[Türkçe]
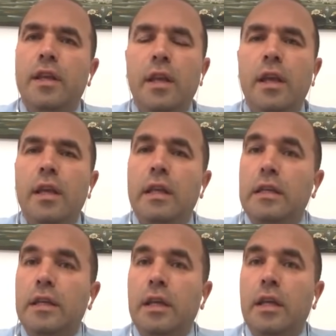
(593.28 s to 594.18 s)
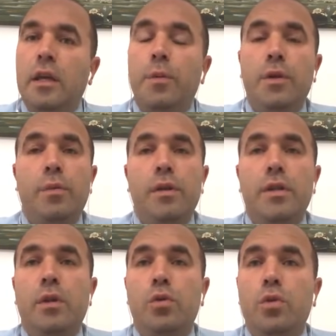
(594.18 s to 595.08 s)
ilk yarıyı
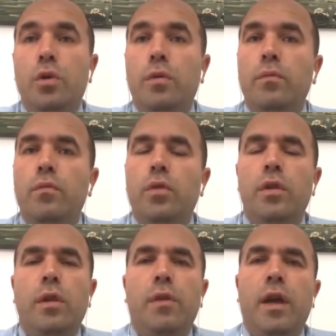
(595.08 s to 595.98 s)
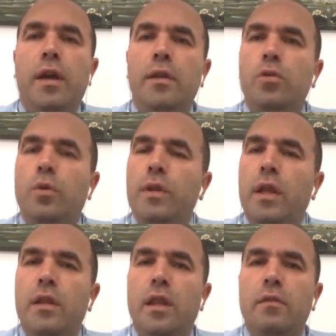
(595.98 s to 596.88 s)
kapatabileceğini düşünüyorum. Bugün de MHK'de
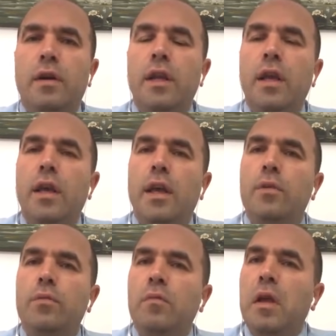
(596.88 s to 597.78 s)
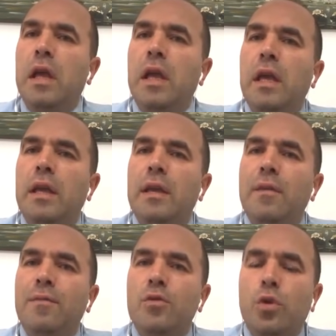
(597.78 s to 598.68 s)
toplantılar var. Yani e,
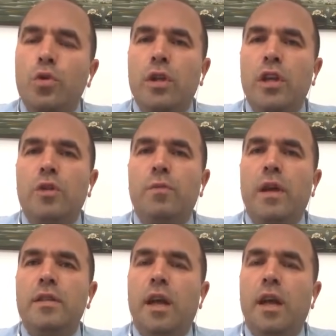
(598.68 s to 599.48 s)
sonuç değişmez ama